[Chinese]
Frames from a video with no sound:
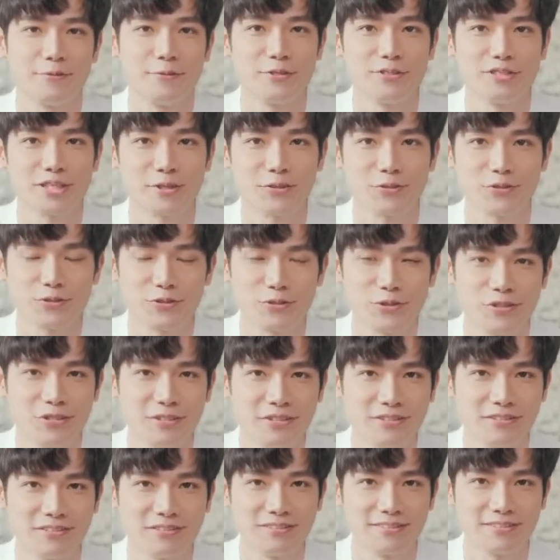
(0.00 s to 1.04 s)
我想说
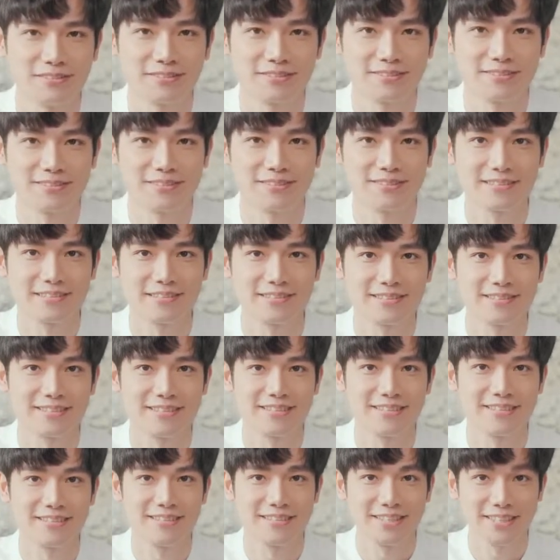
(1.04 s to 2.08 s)

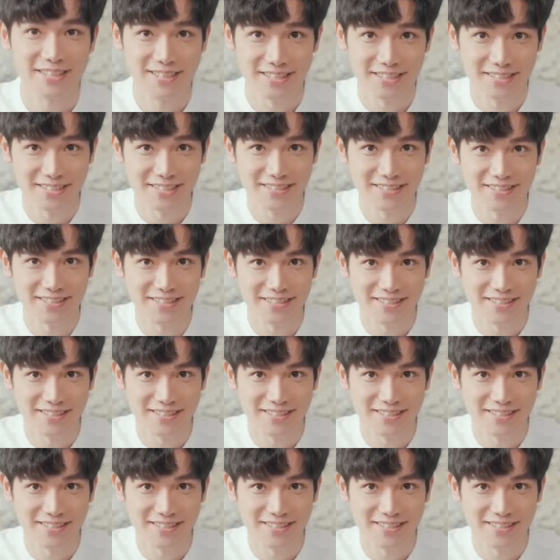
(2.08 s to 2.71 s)
谢谢你，